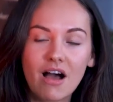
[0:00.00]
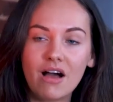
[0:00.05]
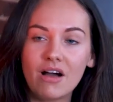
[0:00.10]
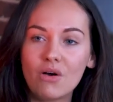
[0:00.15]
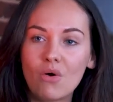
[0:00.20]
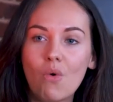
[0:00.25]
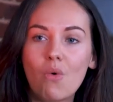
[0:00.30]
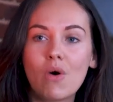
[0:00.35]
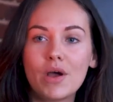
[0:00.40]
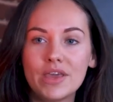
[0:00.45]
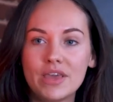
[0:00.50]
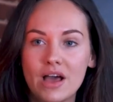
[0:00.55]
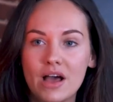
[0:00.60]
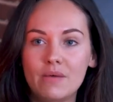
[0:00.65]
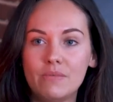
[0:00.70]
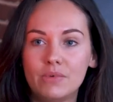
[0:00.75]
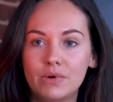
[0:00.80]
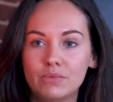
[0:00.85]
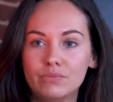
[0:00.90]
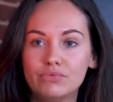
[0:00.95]

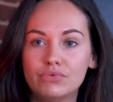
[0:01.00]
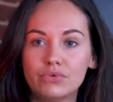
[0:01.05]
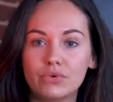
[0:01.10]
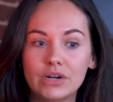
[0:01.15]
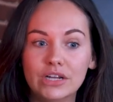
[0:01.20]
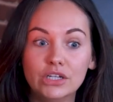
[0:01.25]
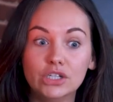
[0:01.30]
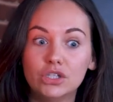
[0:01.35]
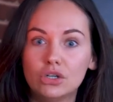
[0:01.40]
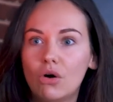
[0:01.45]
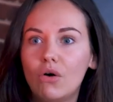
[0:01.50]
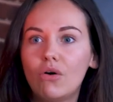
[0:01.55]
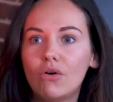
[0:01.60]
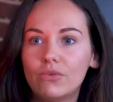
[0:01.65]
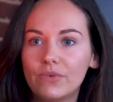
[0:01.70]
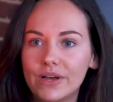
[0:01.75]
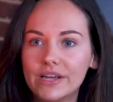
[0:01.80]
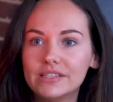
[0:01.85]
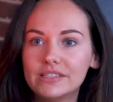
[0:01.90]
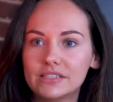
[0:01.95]
incroyable pour les gens,
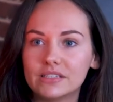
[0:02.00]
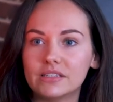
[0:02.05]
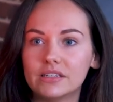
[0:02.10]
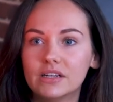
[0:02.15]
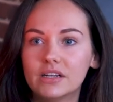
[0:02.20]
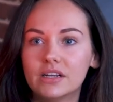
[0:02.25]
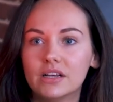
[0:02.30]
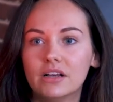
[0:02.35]
en fait,